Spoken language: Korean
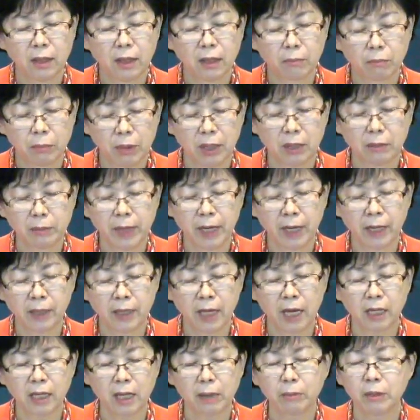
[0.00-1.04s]
믿음의
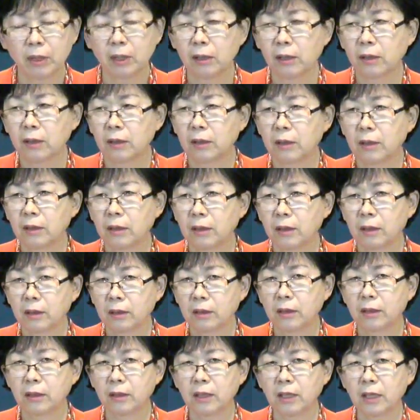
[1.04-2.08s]
대답을
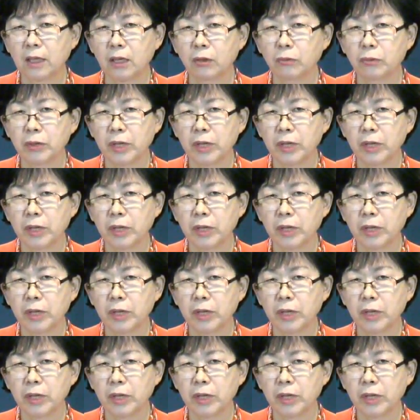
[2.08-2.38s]
듣기